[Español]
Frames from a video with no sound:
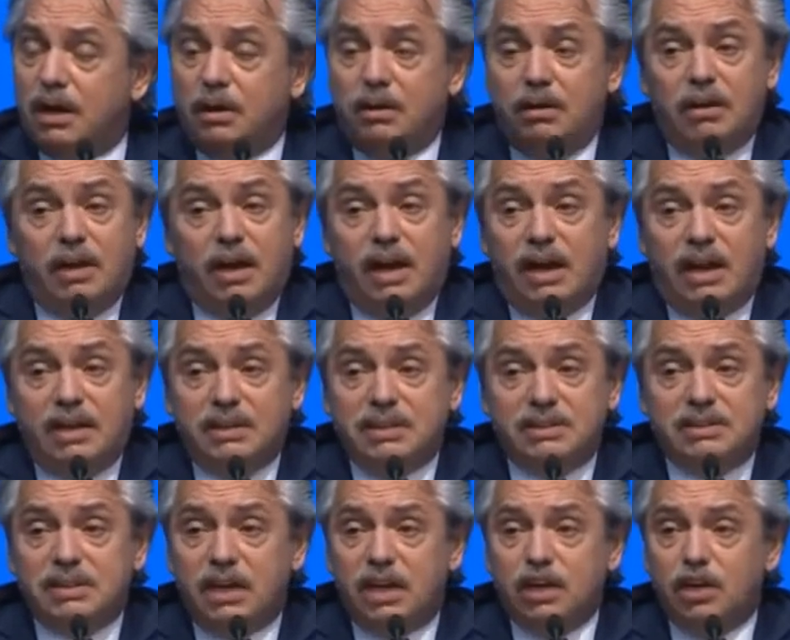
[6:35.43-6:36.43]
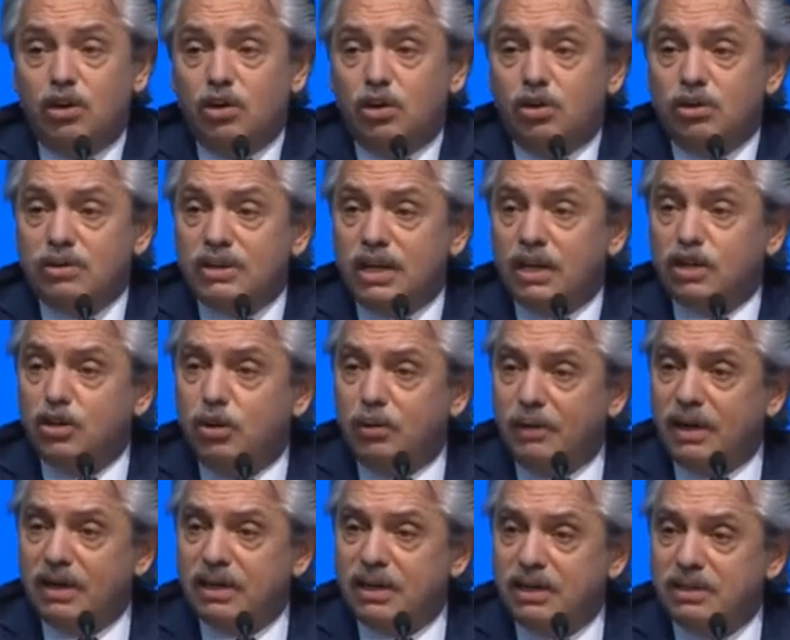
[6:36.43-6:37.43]
garantizar que los contagios
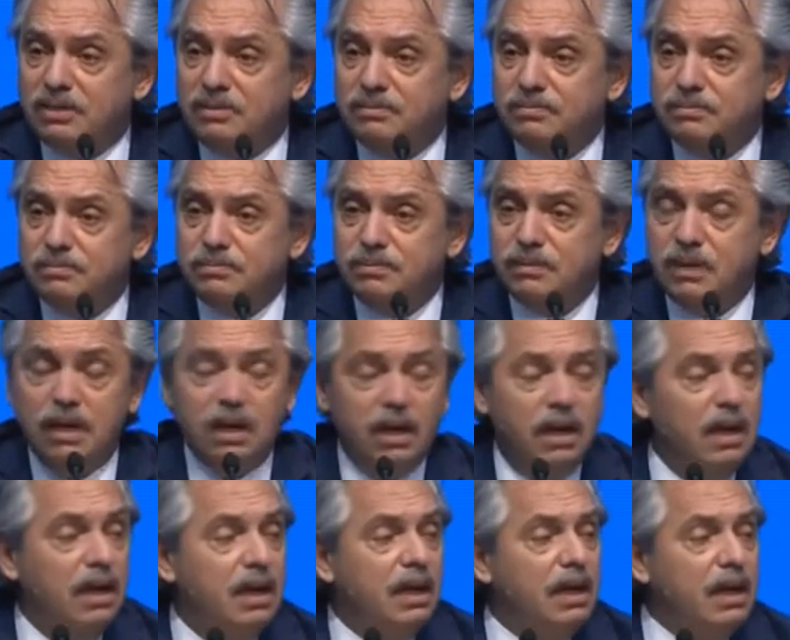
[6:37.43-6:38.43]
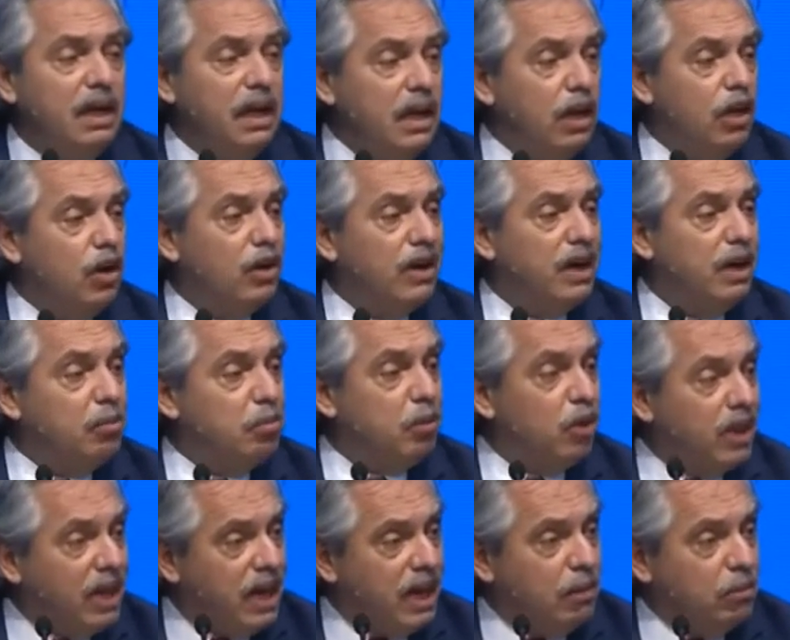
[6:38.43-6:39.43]
bajen. Y los que
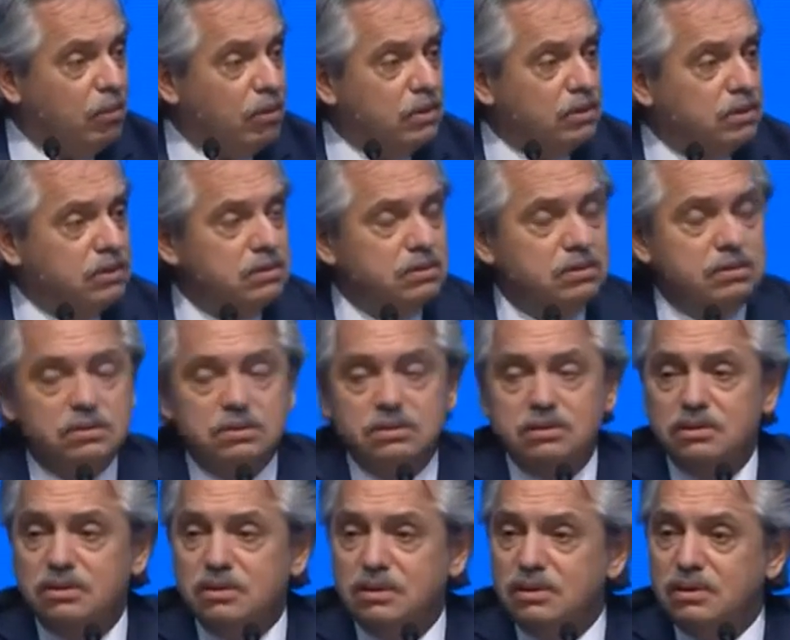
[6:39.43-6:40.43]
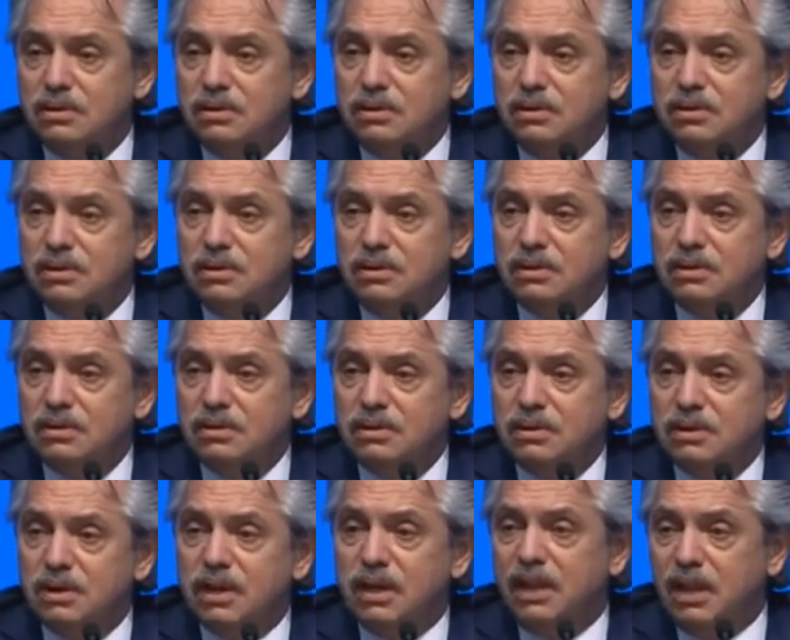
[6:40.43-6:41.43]
podamos
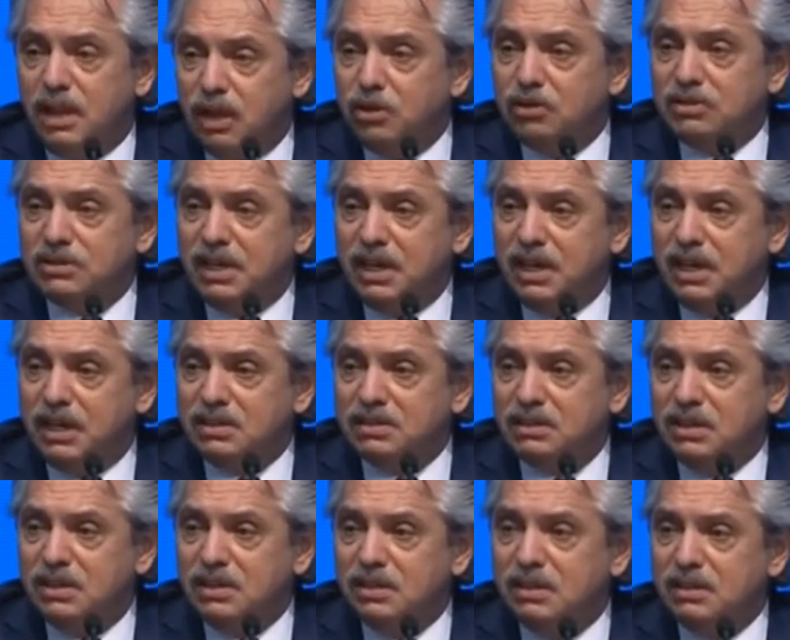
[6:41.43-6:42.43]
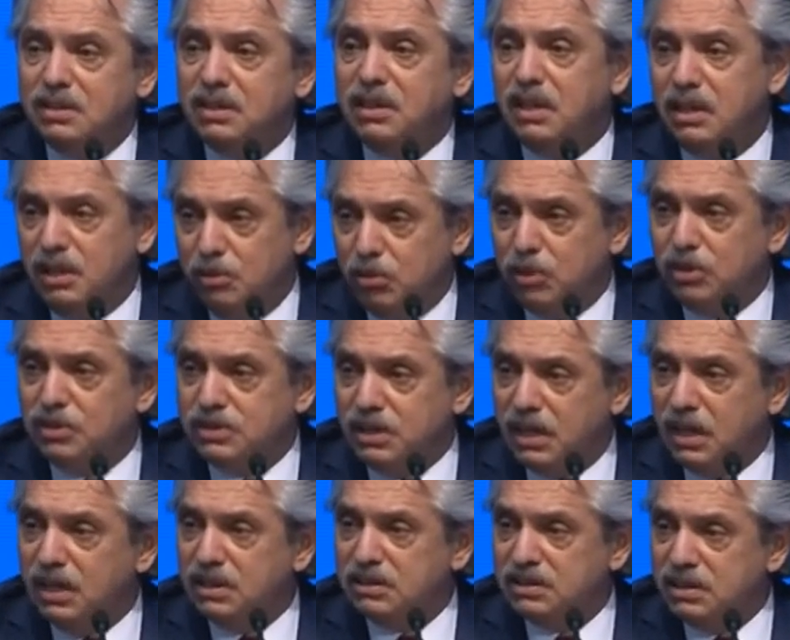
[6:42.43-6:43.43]
quedarnos en casa, quedémonos en
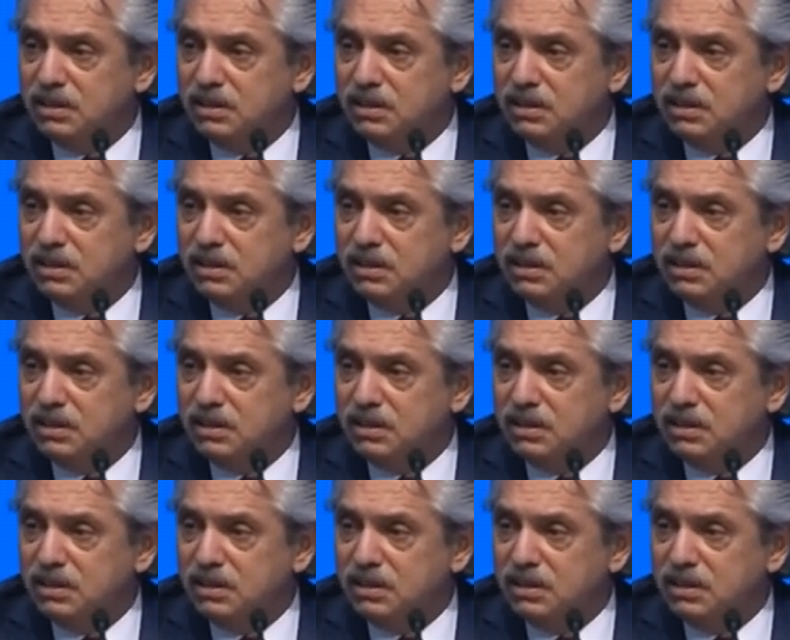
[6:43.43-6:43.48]
casa.